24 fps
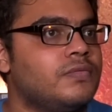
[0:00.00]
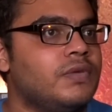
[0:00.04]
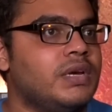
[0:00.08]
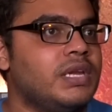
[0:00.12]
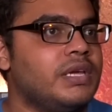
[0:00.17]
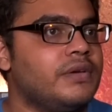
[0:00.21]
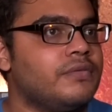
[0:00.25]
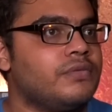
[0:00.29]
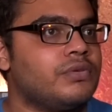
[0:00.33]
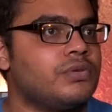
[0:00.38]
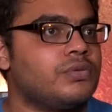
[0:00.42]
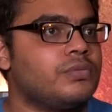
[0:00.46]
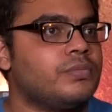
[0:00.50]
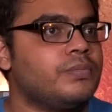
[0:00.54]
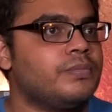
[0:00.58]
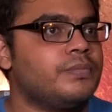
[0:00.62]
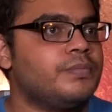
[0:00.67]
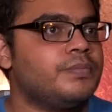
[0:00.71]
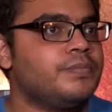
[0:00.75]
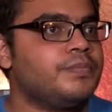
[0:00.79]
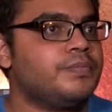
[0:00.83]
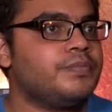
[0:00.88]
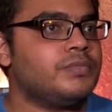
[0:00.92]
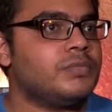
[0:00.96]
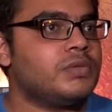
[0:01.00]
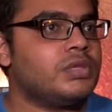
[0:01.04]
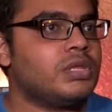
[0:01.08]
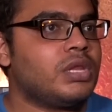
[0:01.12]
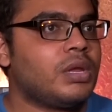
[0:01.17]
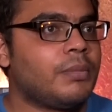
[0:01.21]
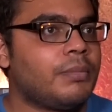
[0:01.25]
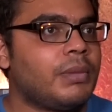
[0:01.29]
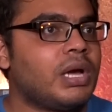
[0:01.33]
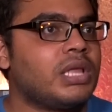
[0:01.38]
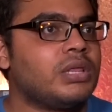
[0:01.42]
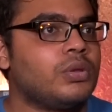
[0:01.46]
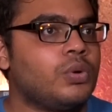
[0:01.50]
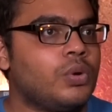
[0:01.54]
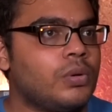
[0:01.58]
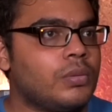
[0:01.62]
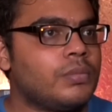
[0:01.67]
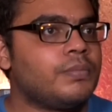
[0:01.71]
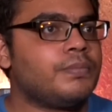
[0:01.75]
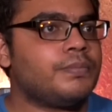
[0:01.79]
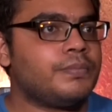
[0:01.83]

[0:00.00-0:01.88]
வெளியே வரும் நம்ம அது